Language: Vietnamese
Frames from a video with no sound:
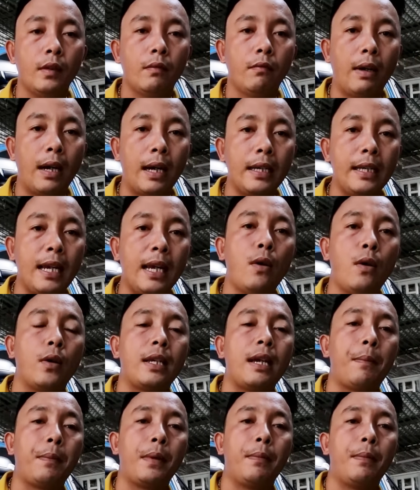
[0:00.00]
và cái chế độ
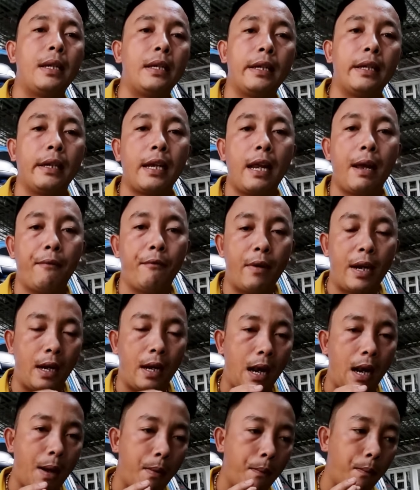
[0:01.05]
chăm thì mình chỉ em vật
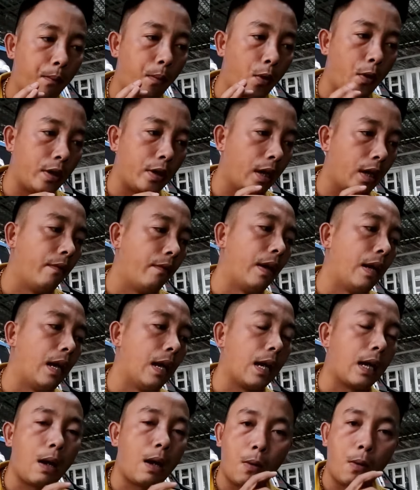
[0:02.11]
là mồi tươi vật
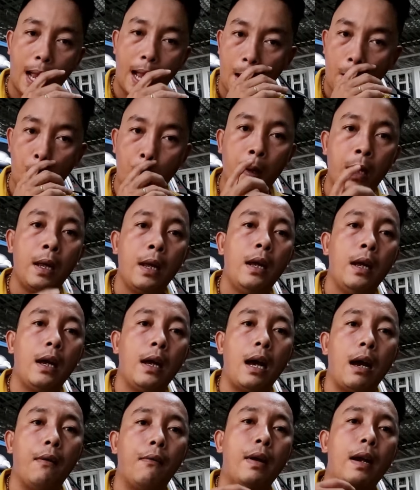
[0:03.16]
là cào cào
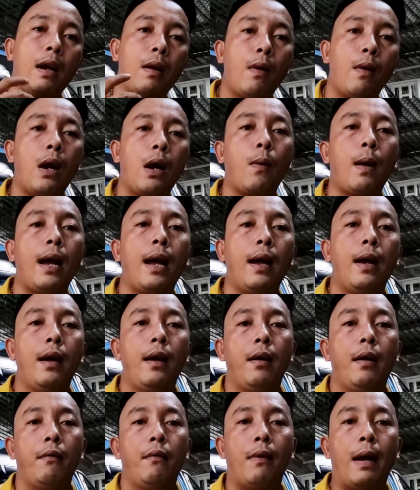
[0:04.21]
à, vật là hoa quả
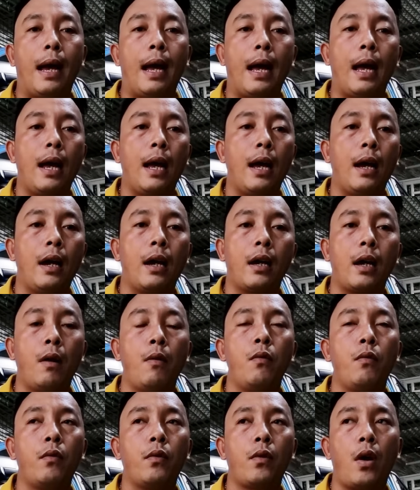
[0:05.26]
và
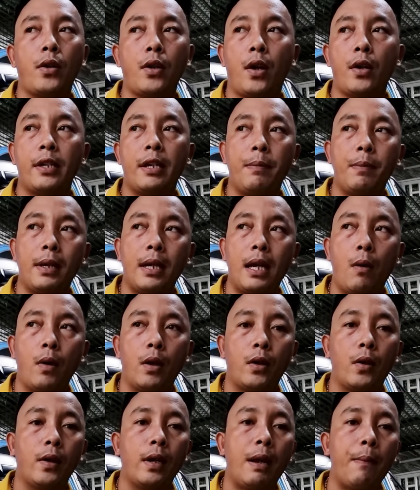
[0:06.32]
không có cho chim đi đấu là
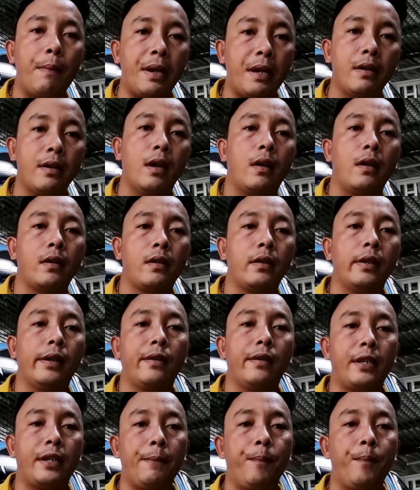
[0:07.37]
thôi để mình dược dược
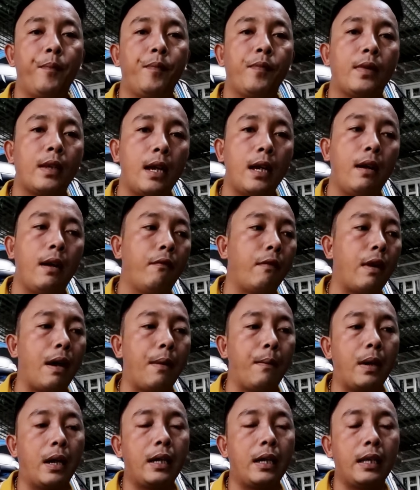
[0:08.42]
con chim nha và
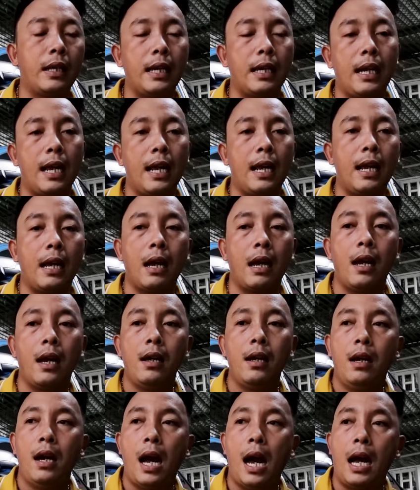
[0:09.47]
mà cái tỷ lệ à,
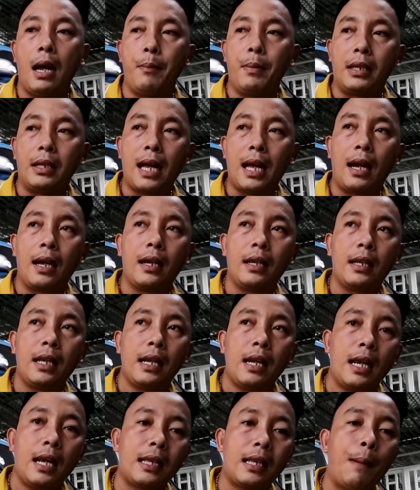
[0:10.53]
à mình tăng cái tỷ
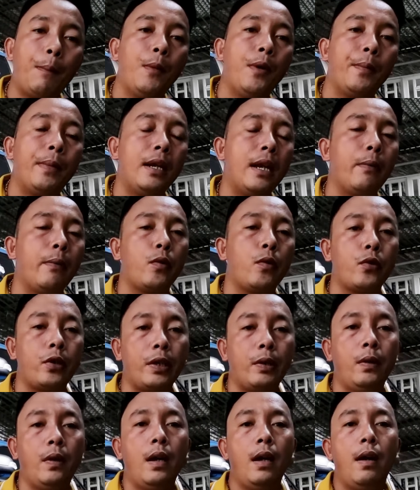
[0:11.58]
lệ tắm của mình lên một chút
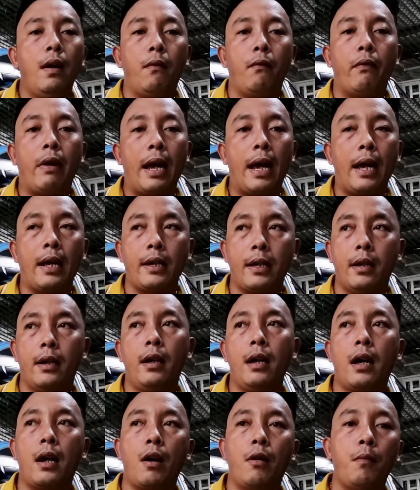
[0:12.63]
xíu và nhớ
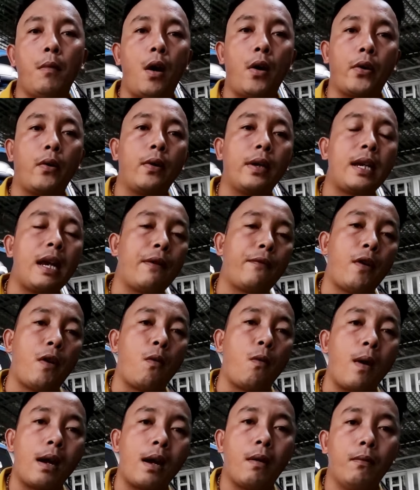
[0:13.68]
là không bỏ trong cái gian phòng
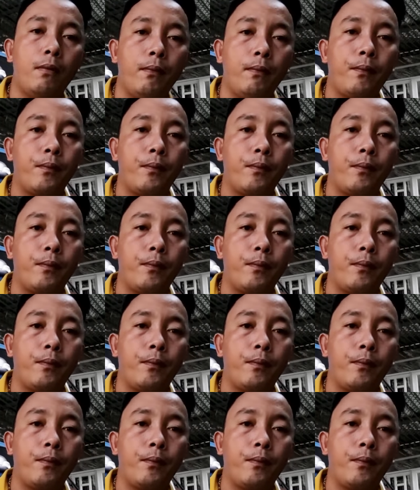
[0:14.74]
quá nóng